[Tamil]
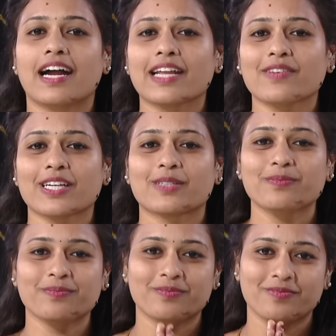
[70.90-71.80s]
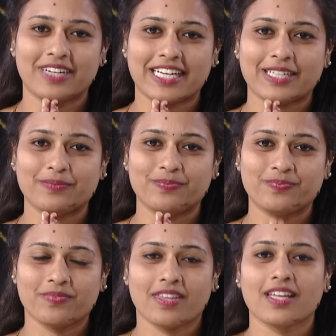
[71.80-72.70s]
அனைவருக்கும் வணக்கம்
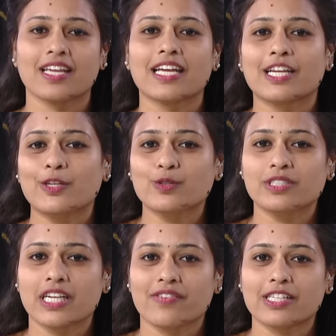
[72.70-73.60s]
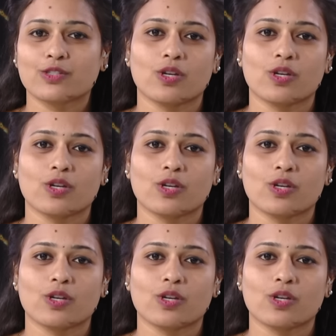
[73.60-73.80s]
நியூஸ் ஜெய்வின்